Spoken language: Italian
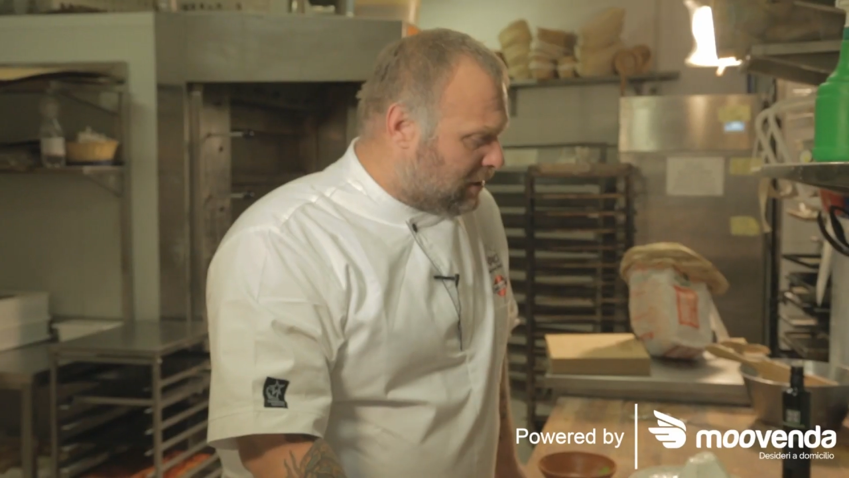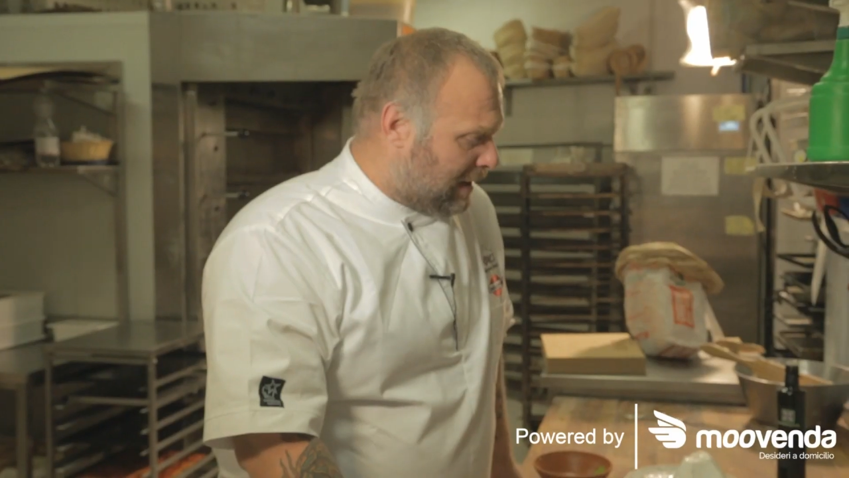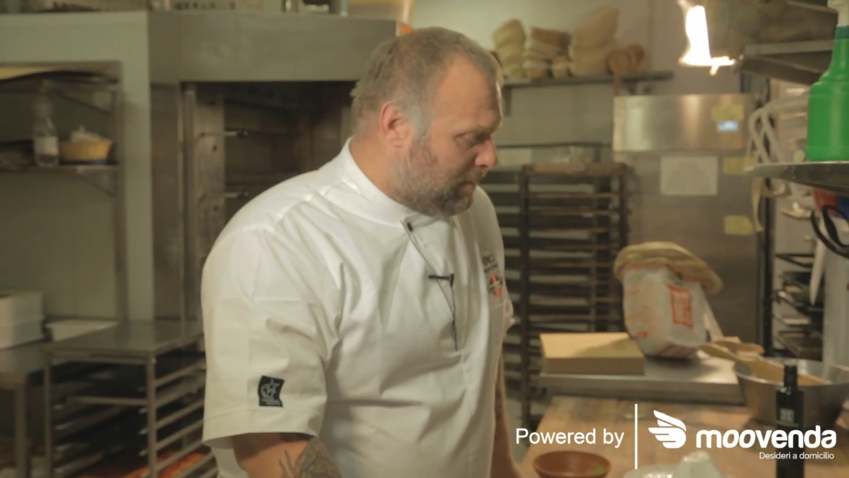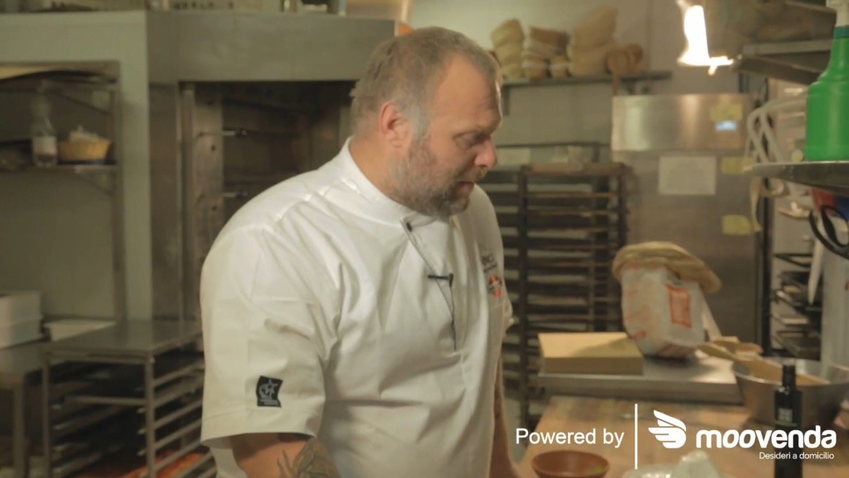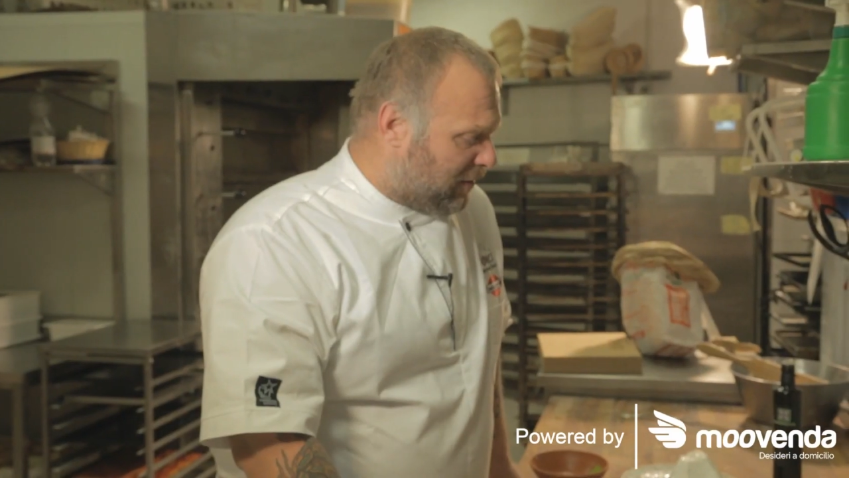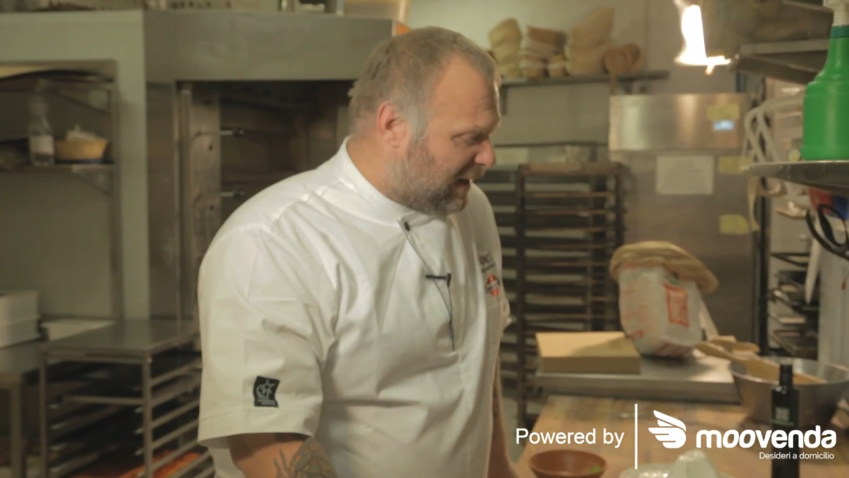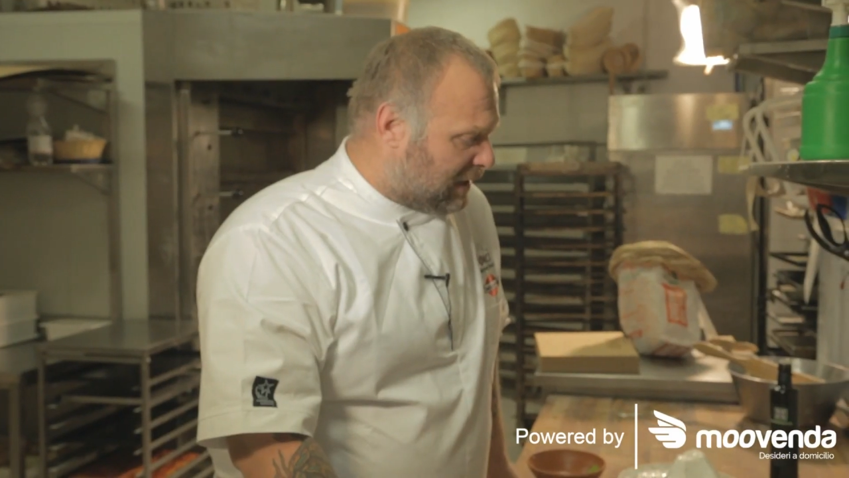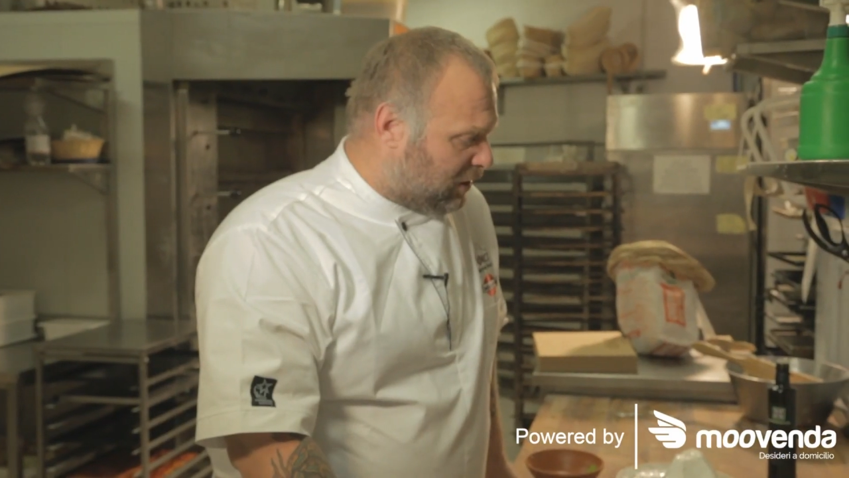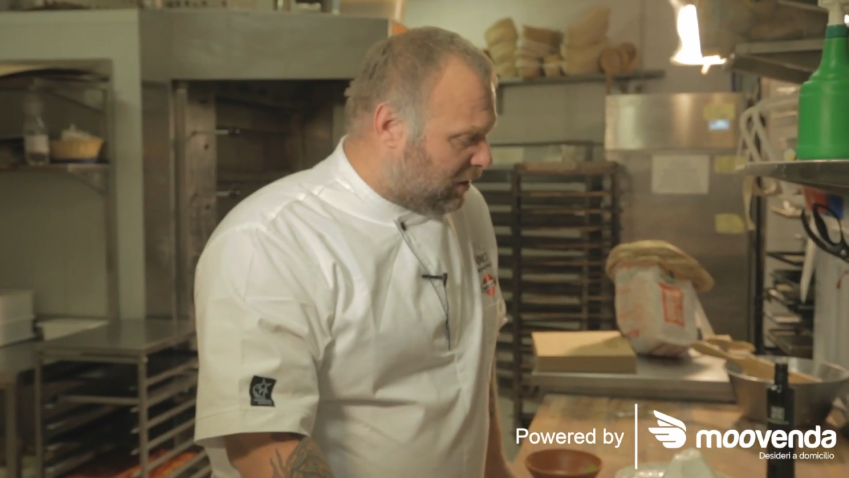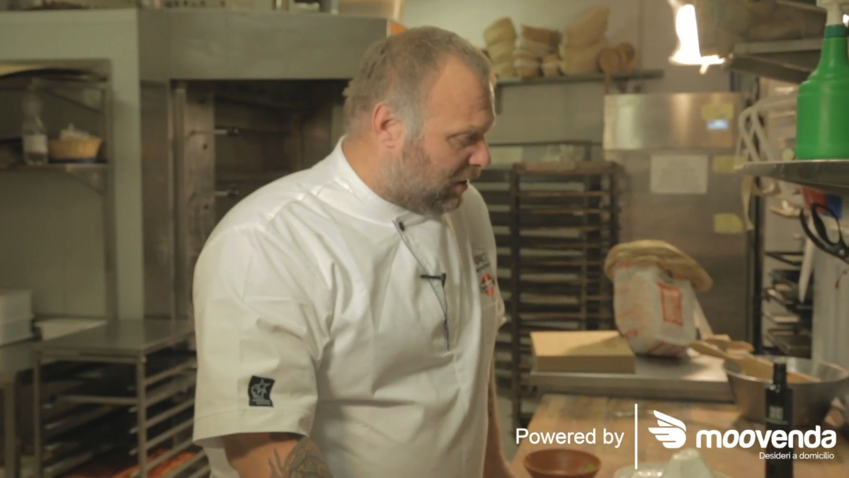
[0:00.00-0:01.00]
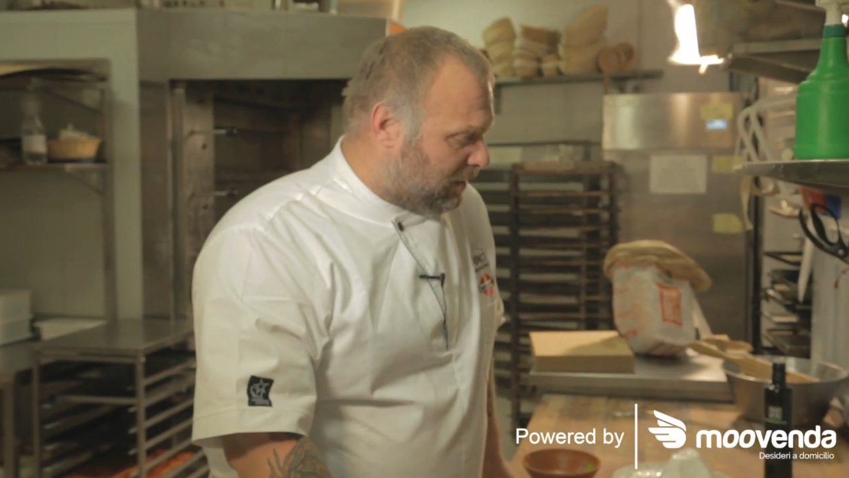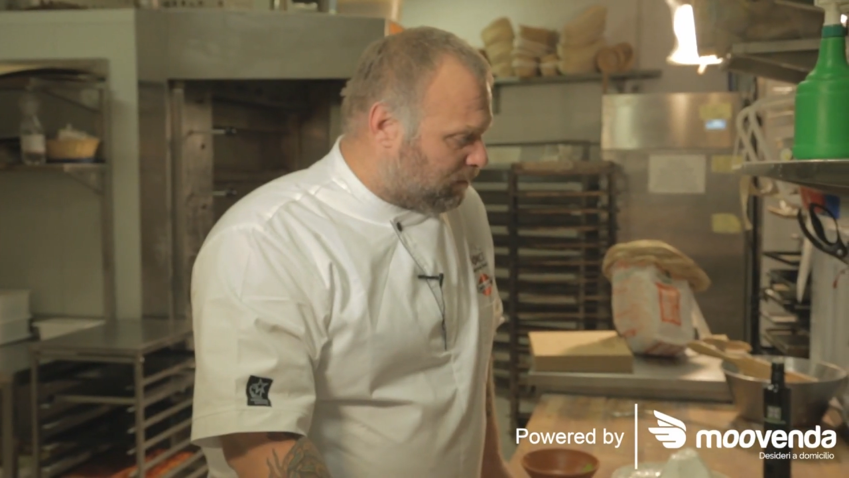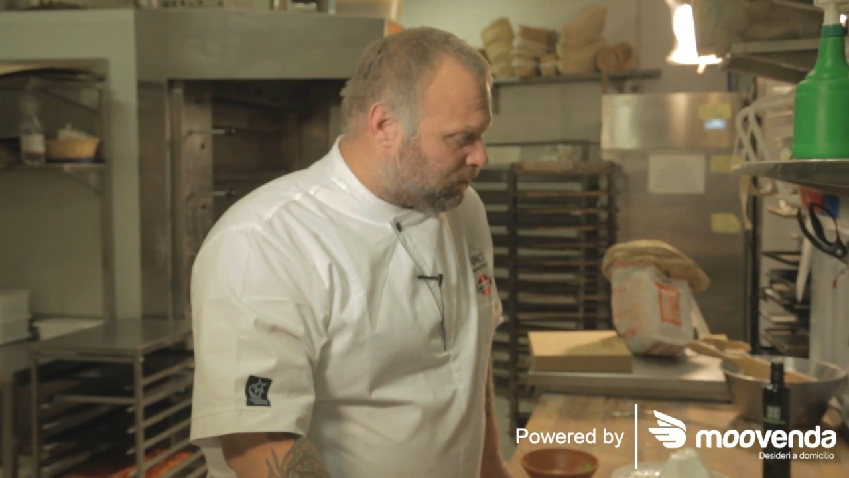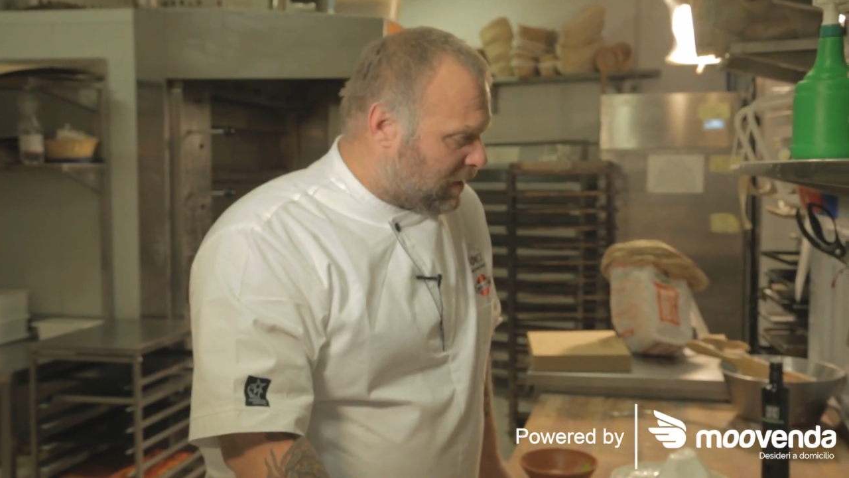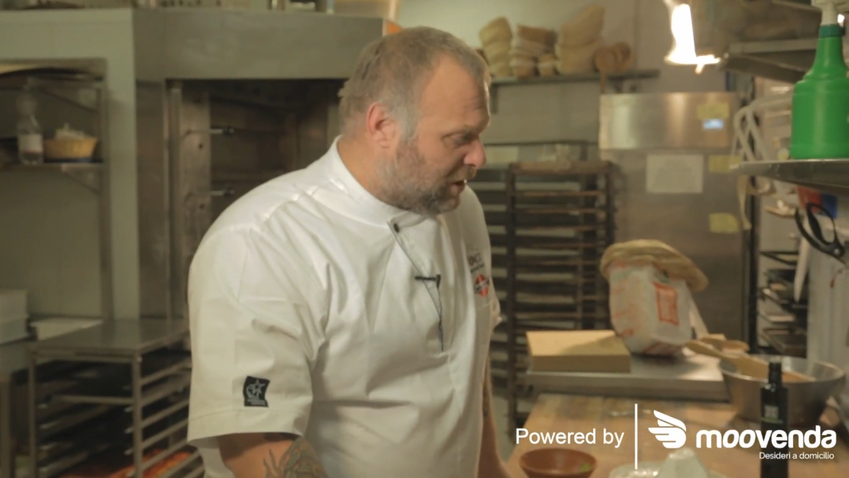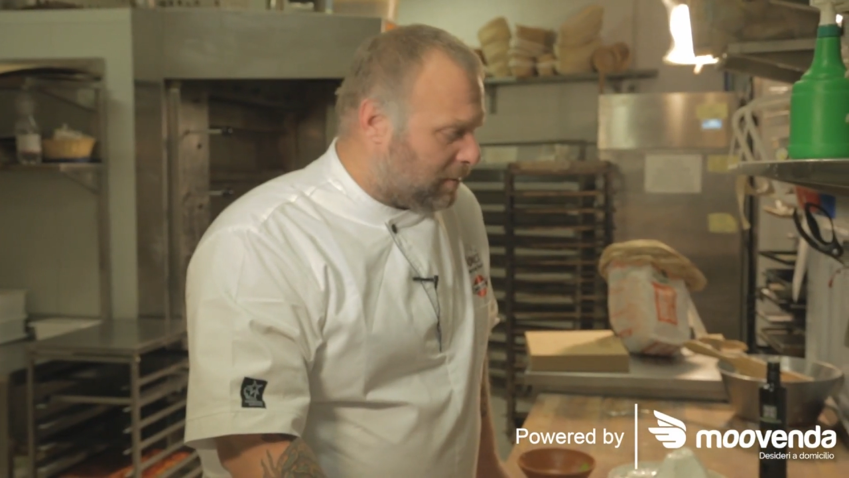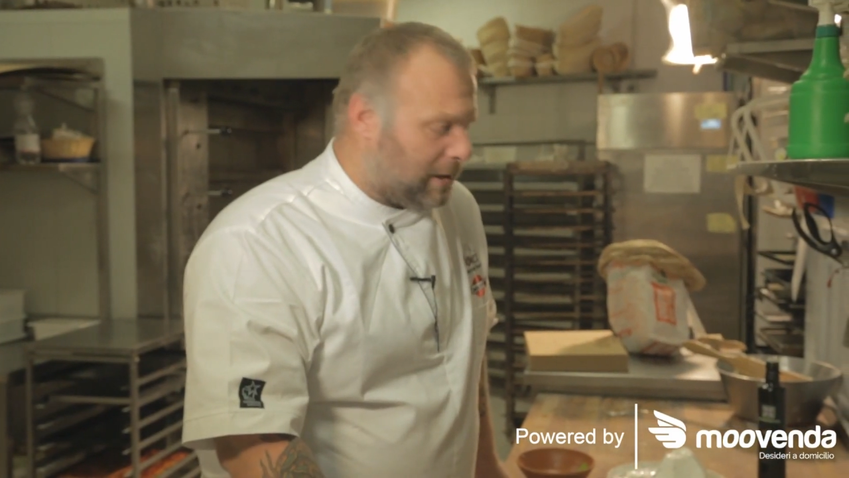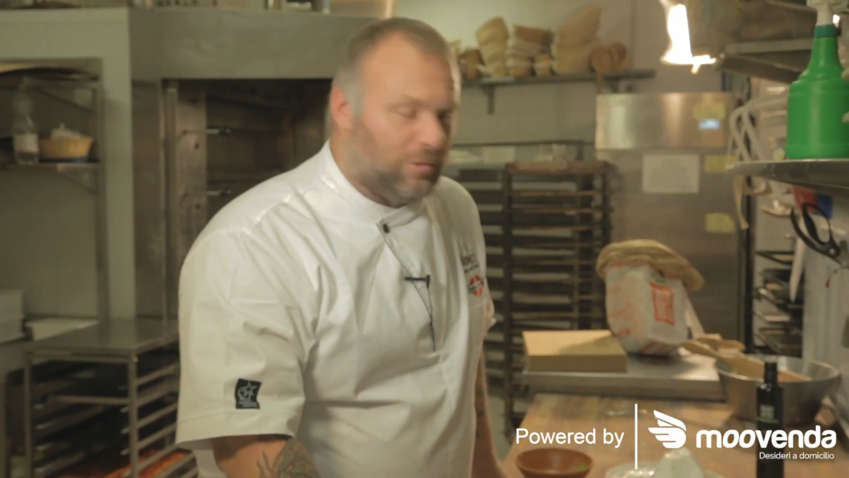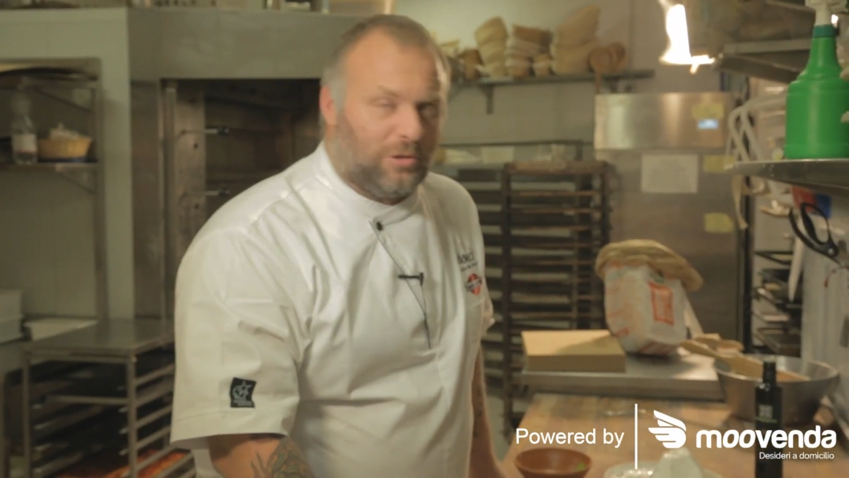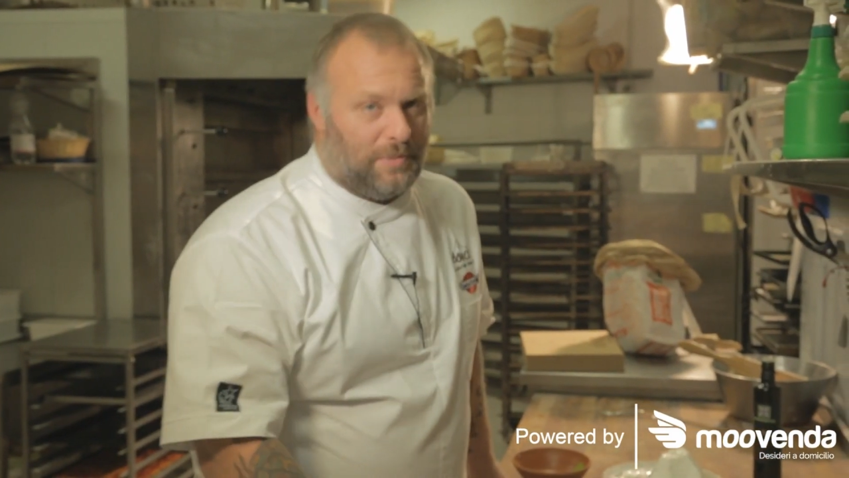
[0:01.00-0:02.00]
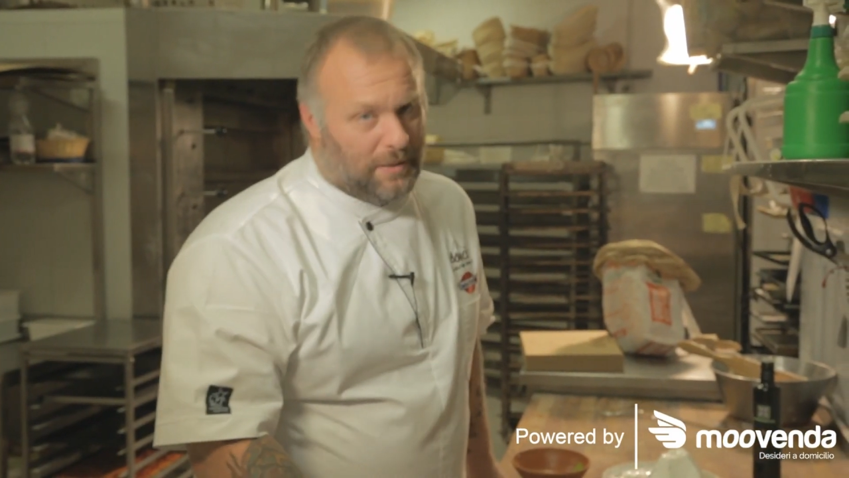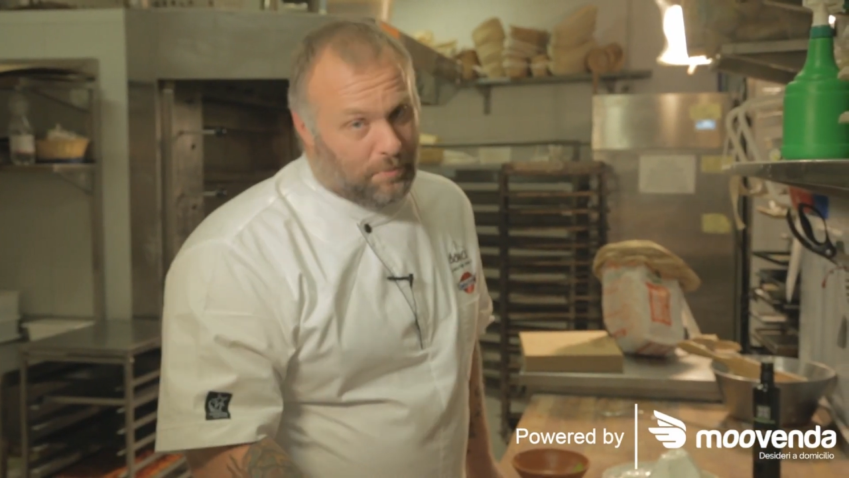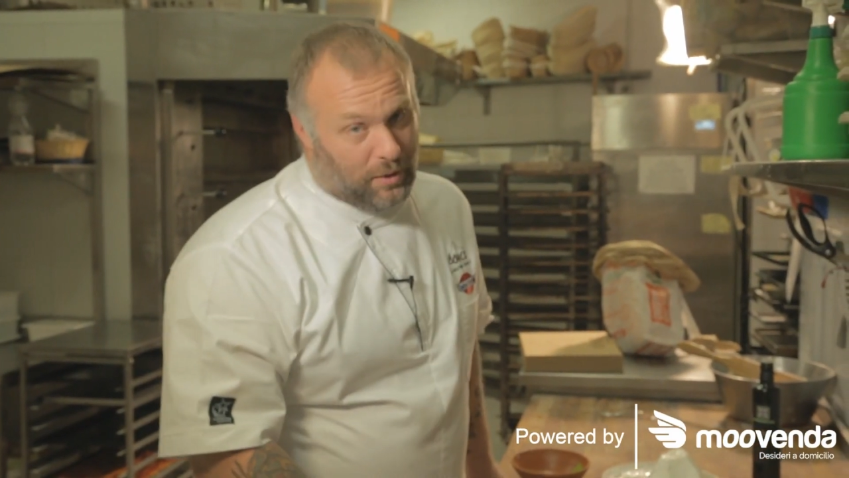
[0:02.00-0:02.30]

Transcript: Questo l'abbiamo fatto soprattutto per